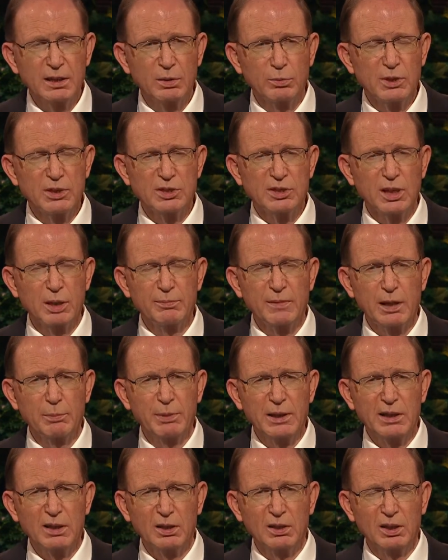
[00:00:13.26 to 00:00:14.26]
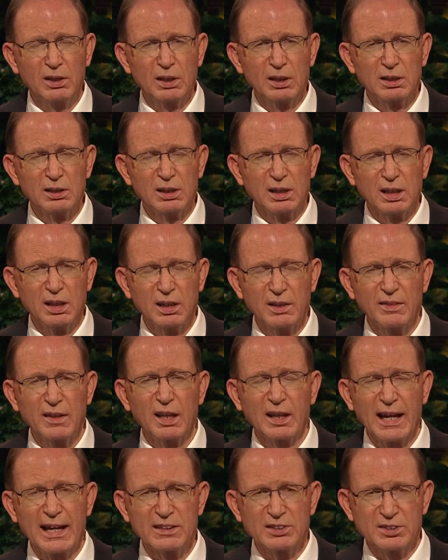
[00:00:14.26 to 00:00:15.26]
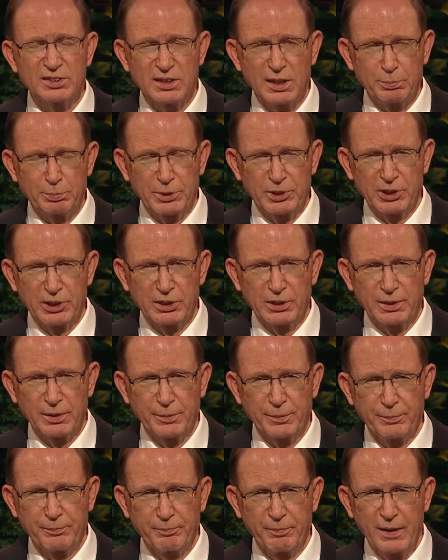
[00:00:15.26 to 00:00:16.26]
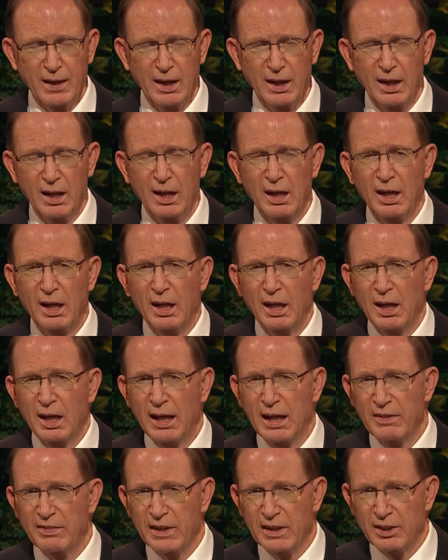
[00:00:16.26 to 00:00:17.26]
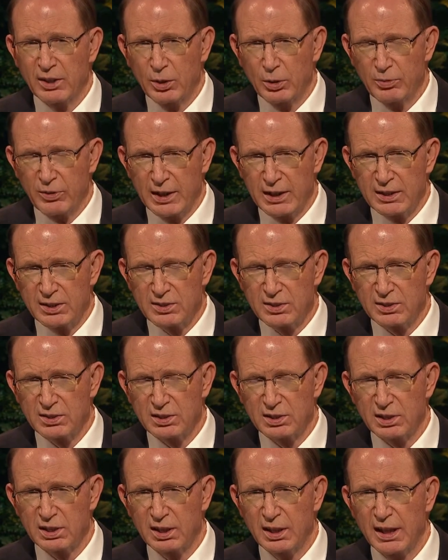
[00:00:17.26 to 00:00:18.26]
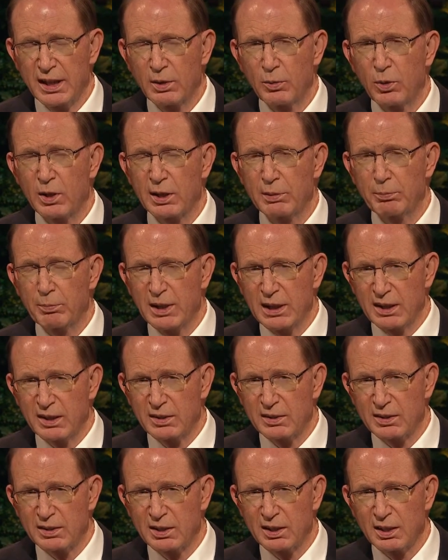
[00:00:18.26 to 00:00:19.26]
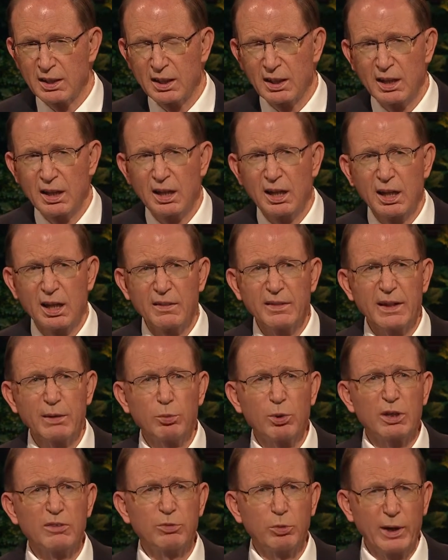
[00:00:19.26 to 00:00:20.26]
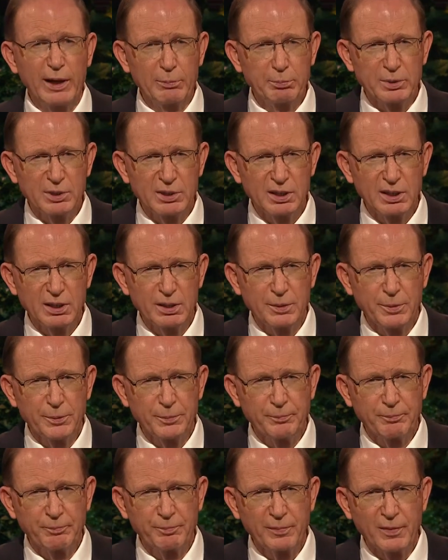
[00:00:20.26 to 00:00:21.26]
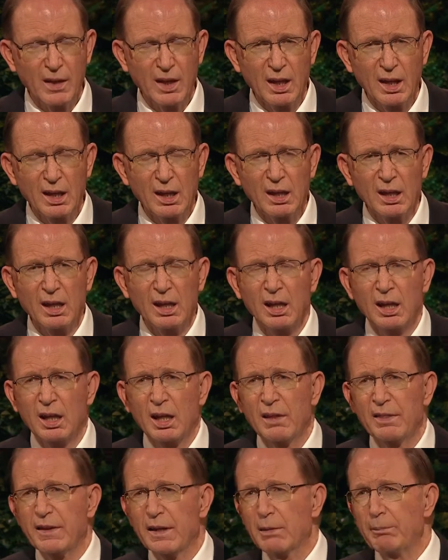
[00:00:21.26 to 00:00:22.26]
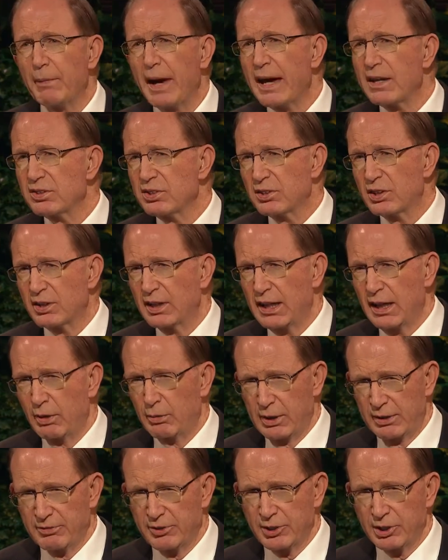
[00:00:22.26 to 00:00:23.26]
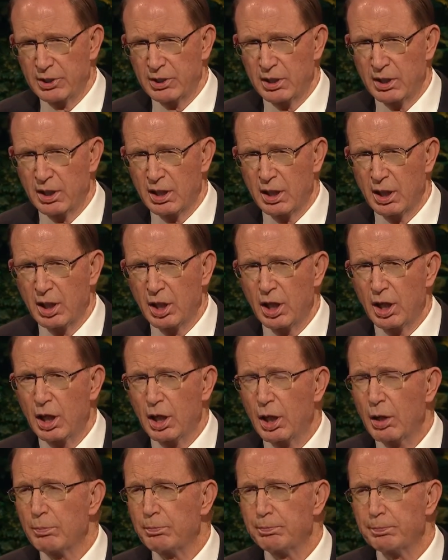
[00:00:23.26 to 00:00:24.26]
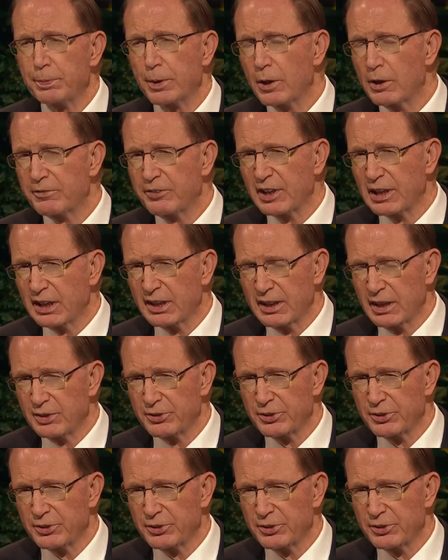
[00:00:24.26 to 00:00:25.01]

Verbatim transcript: Les hommes qui se joignirent à lui ne savaient pas que ce repas serait un jour appelé la dernière scène. S'ils l'avaient su, et s'ils en avaient connu la signification, ils auraient pleuré.